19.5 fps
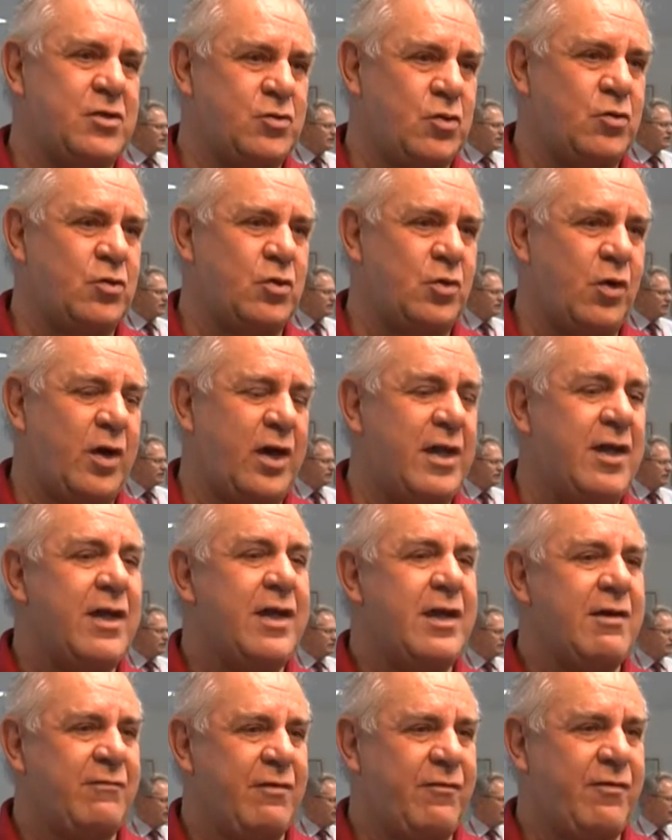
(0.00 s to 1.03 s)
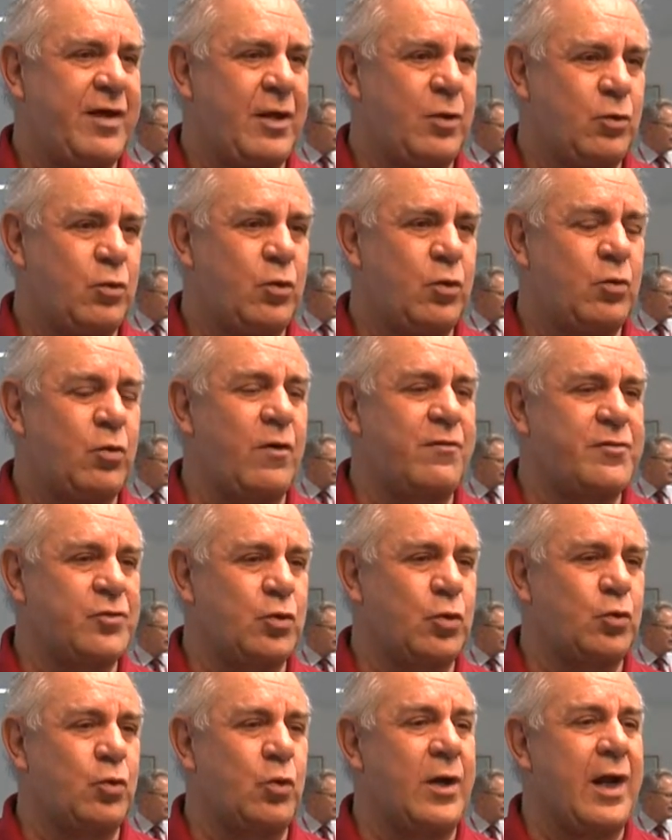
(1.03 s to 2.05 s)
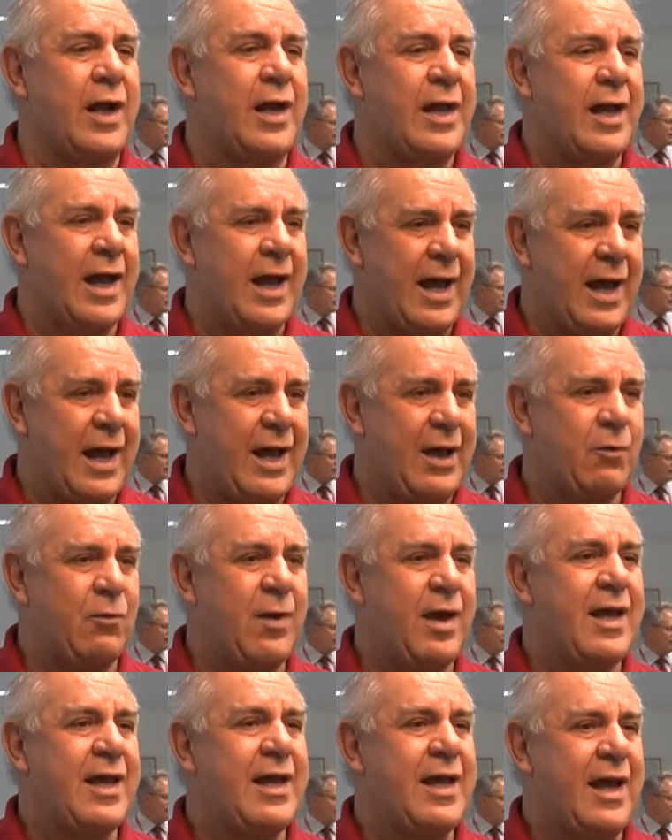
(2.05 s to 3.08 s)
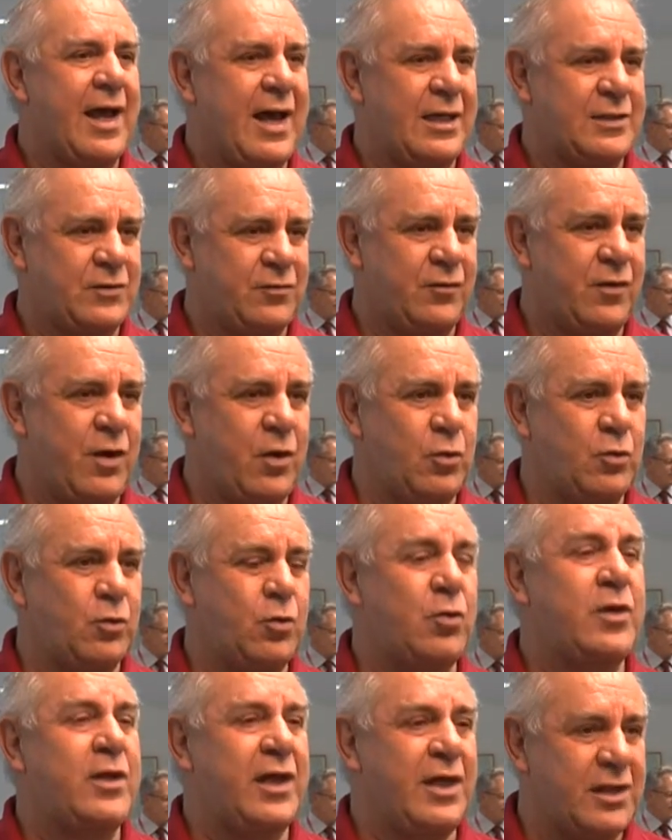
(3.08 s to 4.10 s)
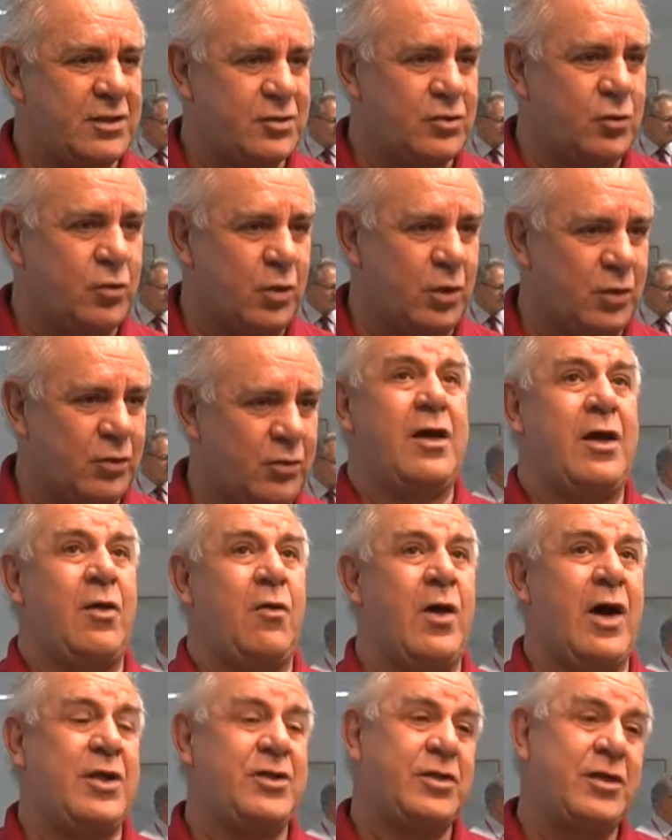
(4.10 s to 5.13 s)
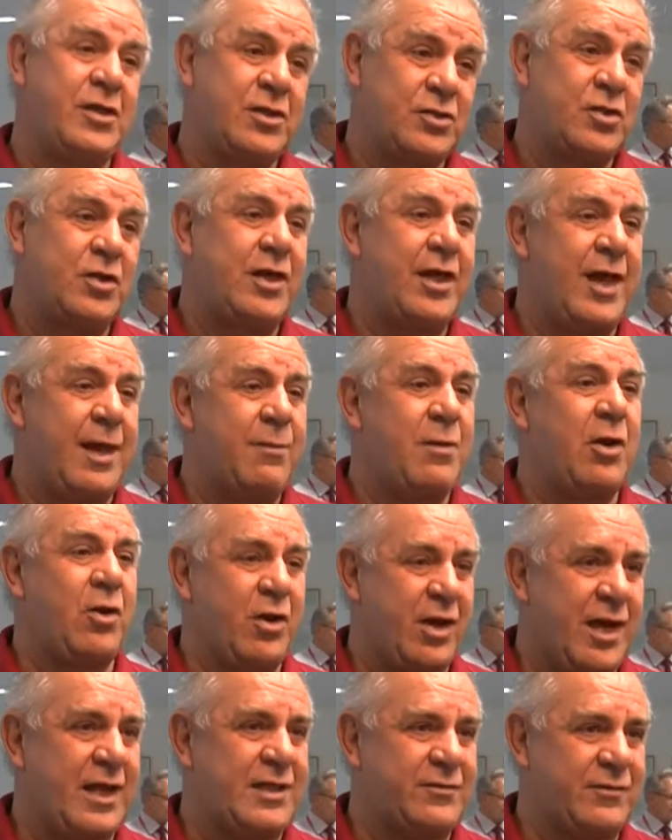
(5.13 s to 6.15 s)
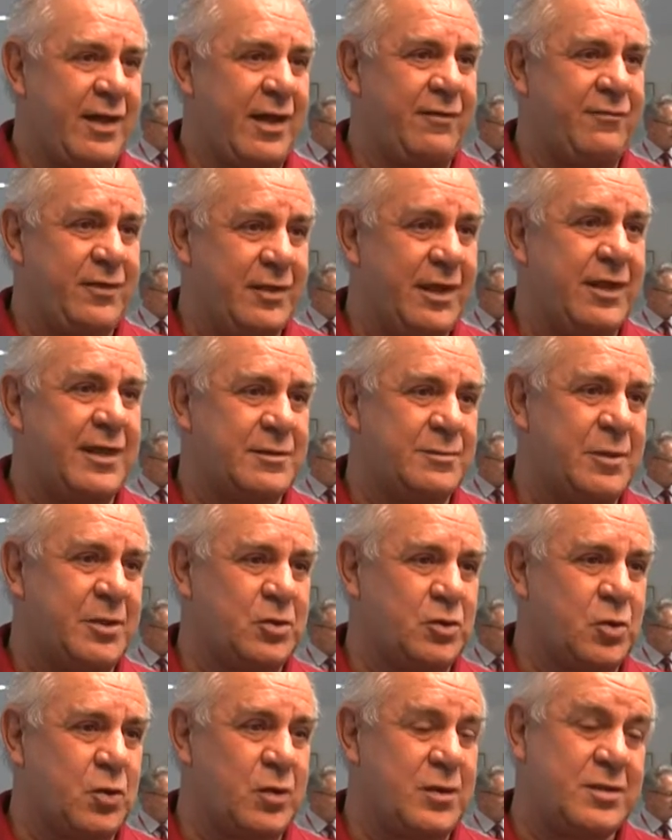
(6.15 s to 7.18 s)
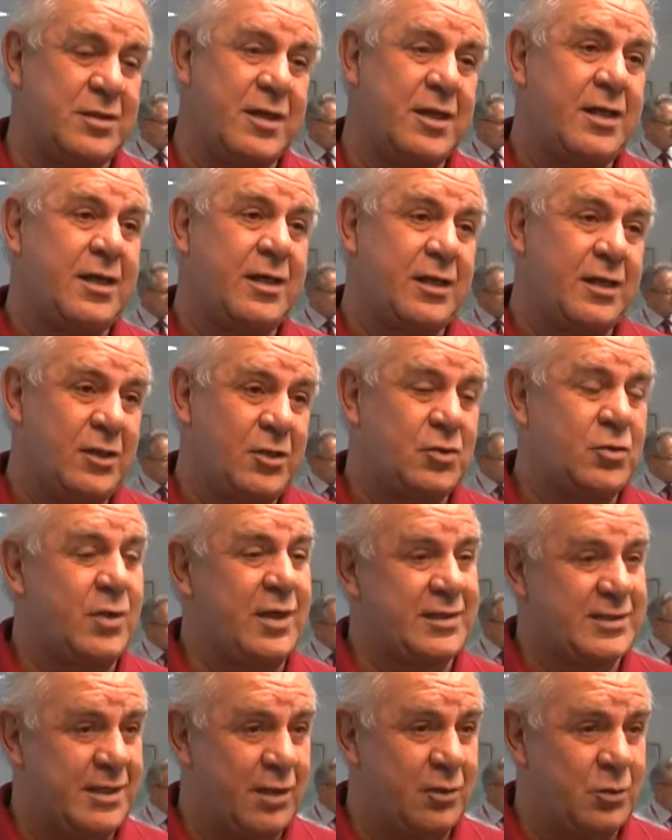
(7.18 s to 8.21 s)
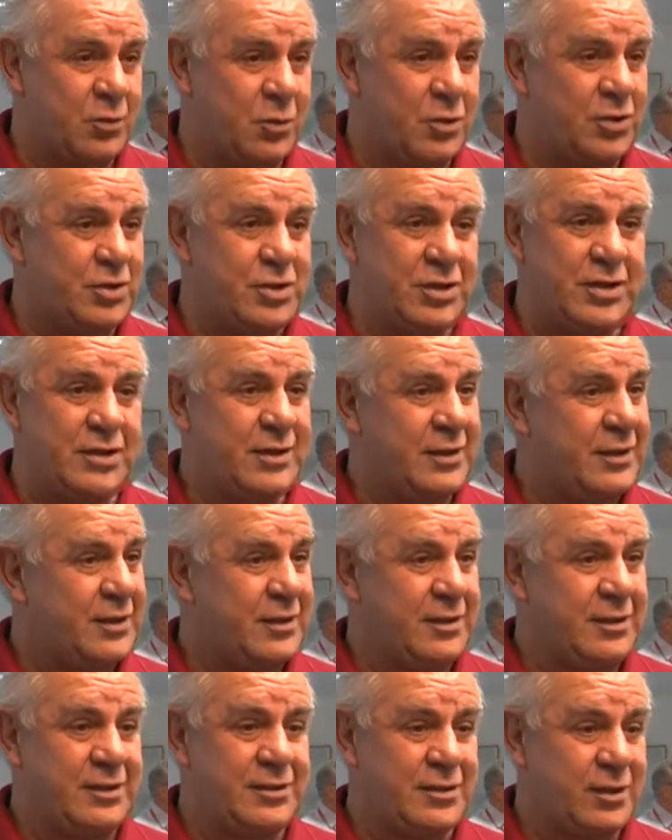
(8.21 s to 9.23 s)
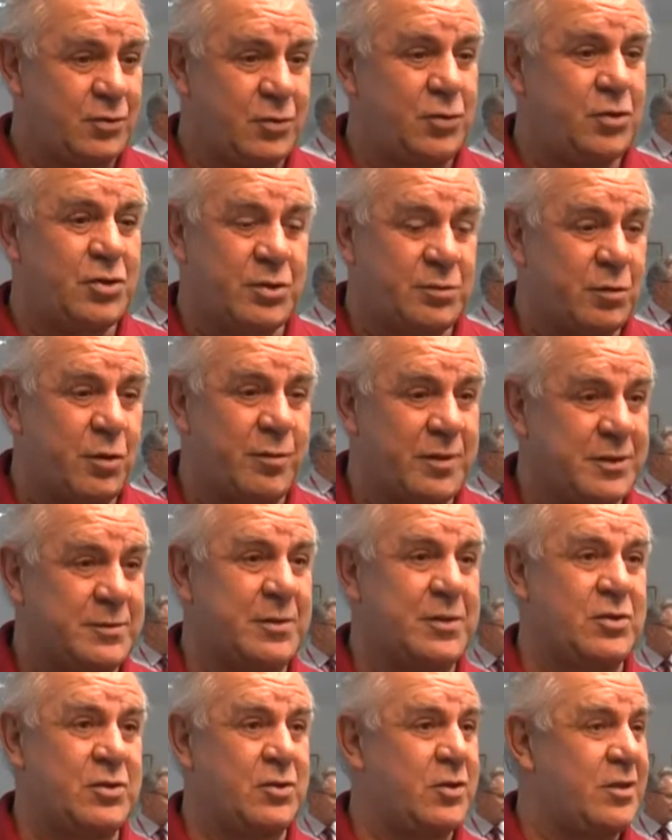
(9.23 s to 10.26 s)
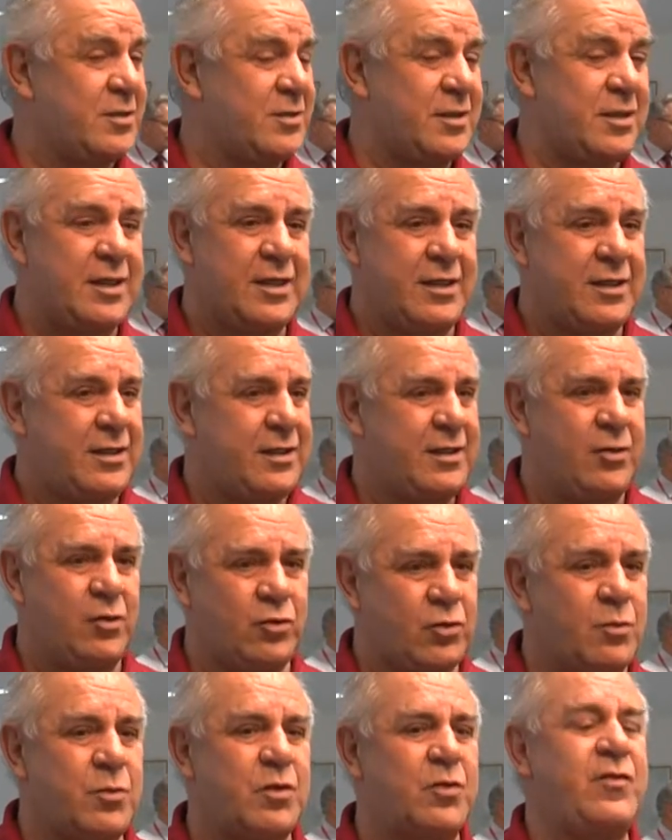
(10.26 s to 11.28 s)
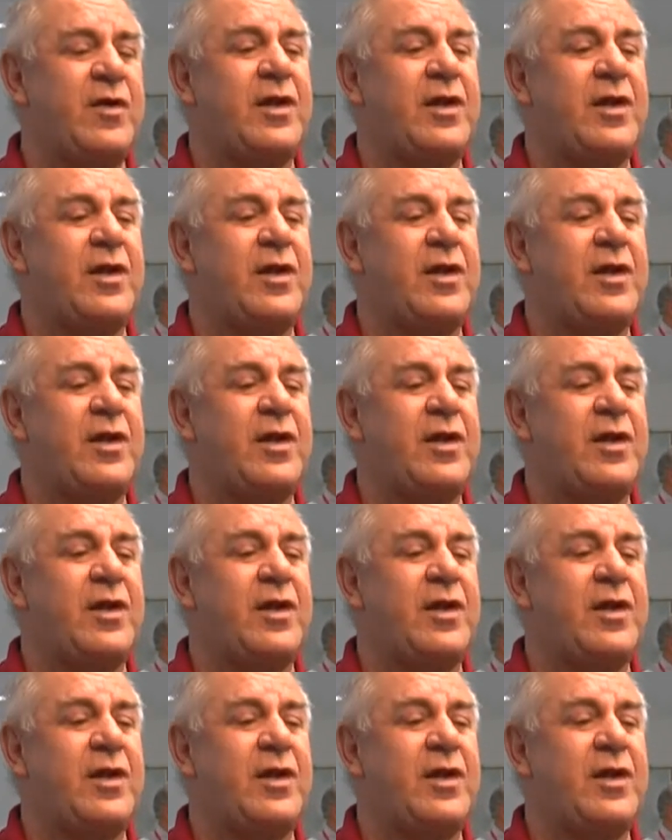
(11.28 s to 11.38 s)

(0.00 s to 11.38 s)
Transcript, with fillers: de São João do Rei vai ficar tudo com infraestrutura, água, asfalto e rede de esgoto. Eu acho que isso que é melhorar a vida das pessoas. Isso é saúde, isso é tudo de bom para as pessoas e eu estou muito